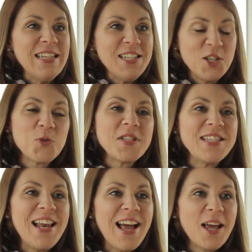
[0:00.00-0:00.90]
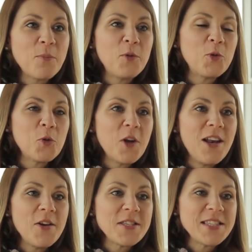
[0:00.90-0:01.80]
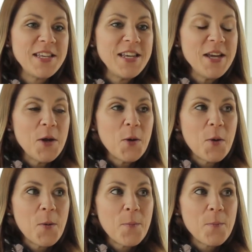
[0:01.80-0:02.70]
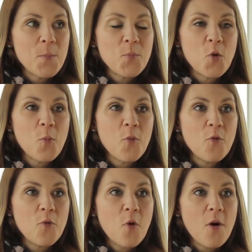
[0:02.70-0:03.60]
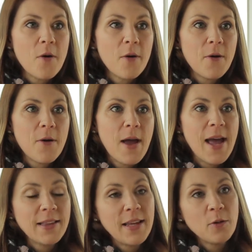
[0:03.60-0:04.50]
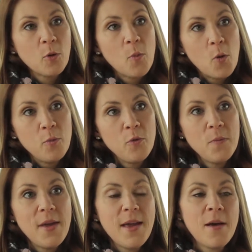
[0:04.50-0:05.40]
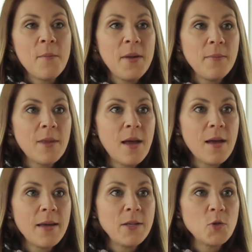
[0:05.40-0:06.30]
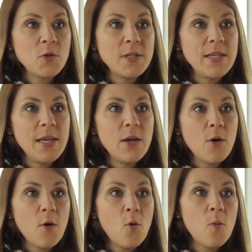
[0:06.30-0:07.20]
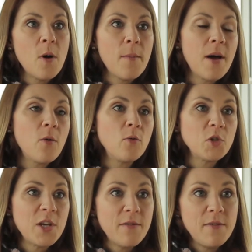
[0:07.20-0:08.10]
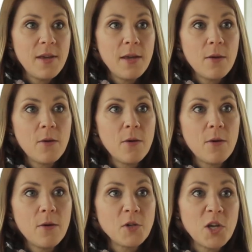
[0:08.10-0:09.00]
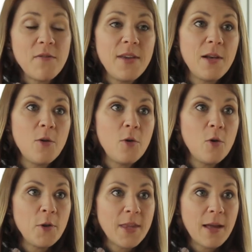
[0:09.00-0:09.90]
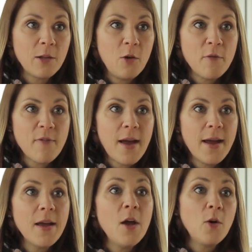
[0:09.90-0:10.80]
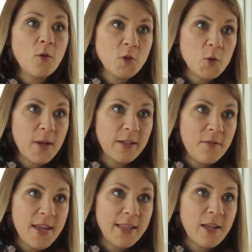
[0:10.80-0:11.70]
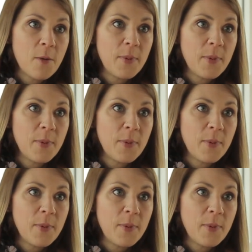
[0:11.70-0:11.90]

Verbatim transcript: J'ai choisi l'ARAC plutôt que l'AEC euh, pour pouvoir euh, atteindre mon but, mais en même temps étudier euh, au moment où j'avais j'avais le, temps de le faire, continuer à travailler à temps